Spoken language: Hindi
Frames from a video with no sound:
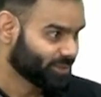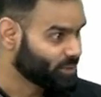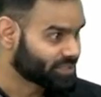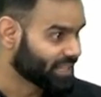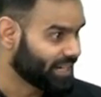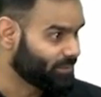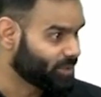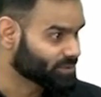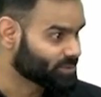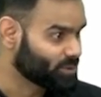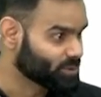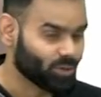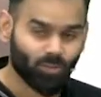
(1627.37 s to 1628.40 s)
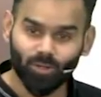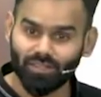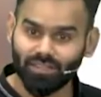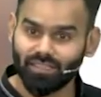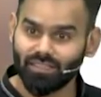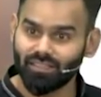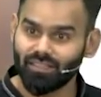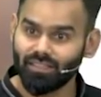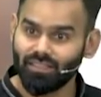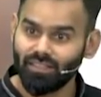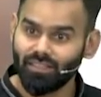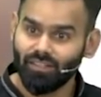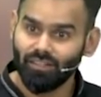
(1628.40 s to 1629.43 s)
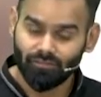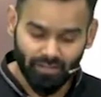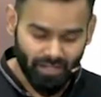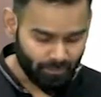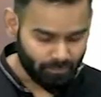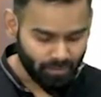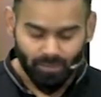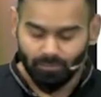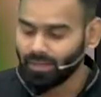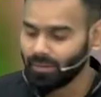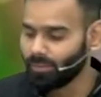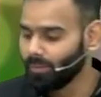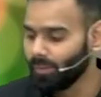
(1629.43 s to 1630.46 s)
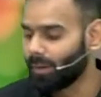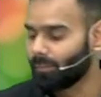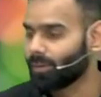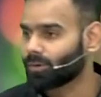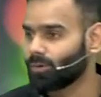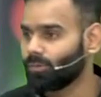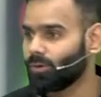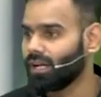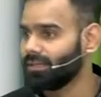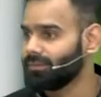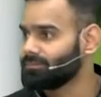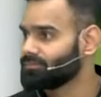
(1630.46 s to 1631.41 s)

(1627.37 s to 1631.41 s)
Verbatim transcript: खुश थे ना बहुत खुश तो बहुत थे फिर आपने आपके मम्मी पापा को बोला